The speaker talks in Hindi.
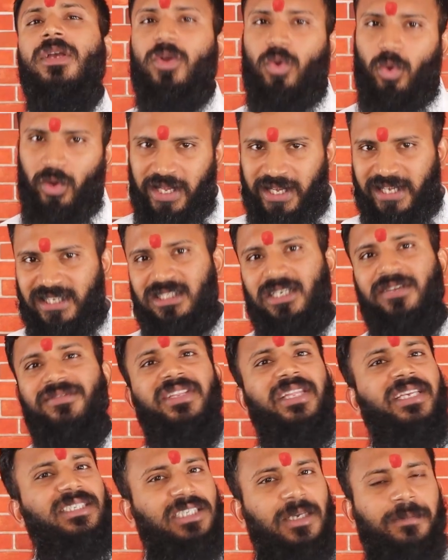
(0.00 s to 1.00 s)
कोई किसी
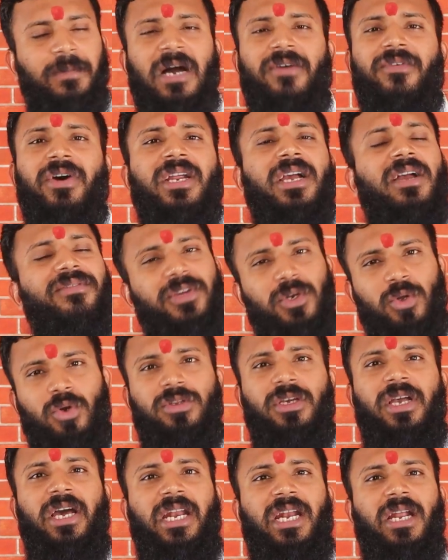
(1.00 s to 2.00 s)
विदेशी पावर का
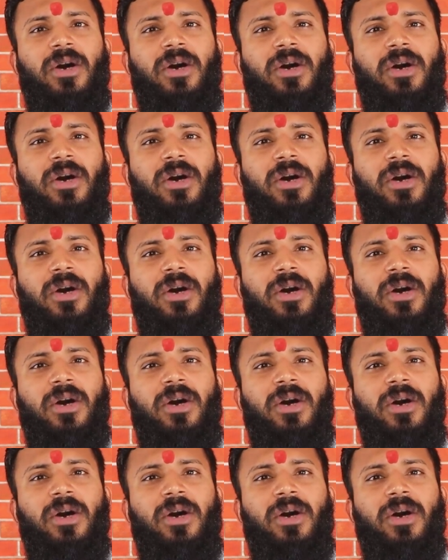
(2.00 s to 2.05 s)
विरोध कर